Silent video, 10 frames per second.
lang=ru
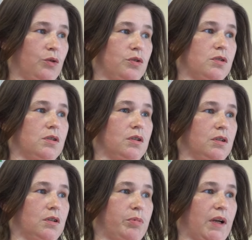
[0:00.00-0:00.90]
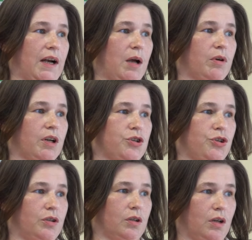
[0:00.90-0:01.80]
То есть э, программа
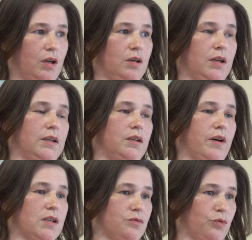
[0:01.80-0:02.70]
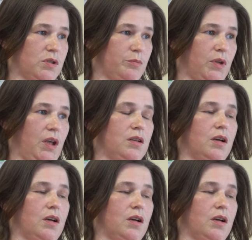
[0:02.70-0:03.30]
рассчитана на 28 дней.